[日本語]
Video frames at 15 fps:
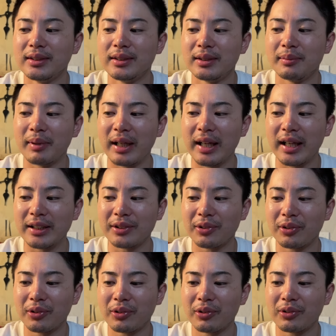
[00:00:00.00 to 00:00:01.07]
まあ、あ
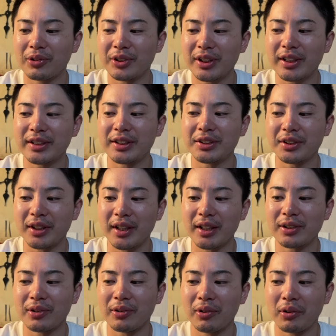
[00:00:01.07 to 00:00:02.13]
の、吉川選手が
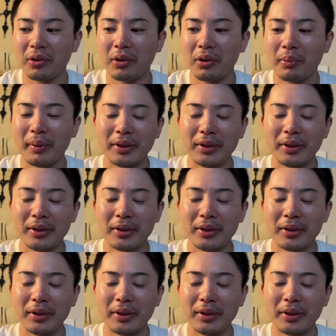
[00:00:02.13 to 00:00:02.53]
ね、その、